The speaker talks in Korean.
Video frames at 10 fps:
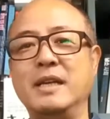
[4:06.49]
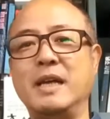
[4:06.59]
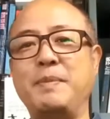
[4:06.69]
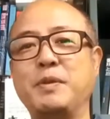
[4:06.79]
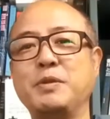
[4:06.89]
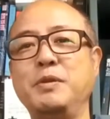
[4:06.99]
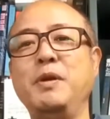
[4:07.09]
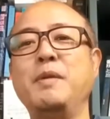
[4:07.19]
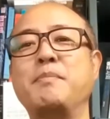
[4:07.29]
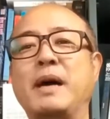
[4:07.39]
앞으로도
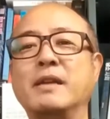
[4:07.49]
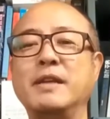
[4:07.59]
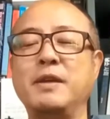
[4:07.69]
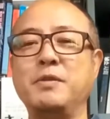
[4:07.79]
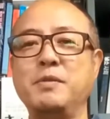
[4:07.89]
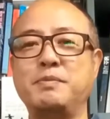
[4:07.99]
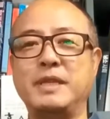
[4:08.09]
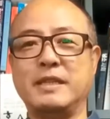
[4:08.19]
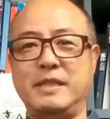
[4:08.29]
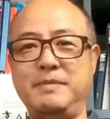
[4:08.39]
많은 애용을
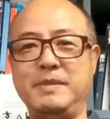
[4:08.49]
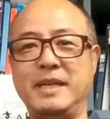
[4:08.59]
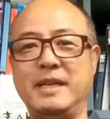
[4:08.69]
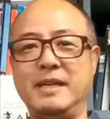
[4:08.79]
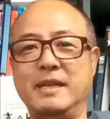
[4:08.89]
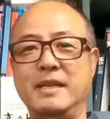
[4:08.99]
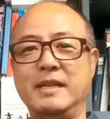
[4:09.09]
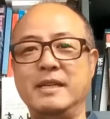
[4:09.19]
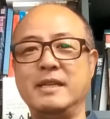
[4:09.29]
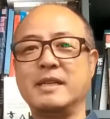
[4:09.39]
부탁드립니다.
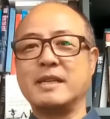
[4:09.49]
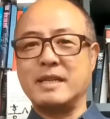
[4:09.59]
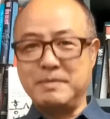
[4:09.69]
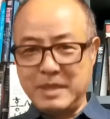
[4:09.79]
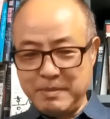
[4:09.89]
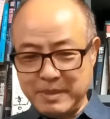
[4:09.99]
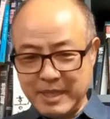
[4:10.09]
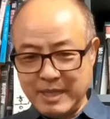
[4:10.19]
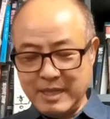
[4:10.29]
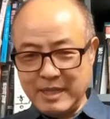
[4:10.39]

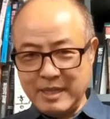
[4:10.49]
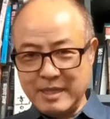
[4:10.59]
감사합니다.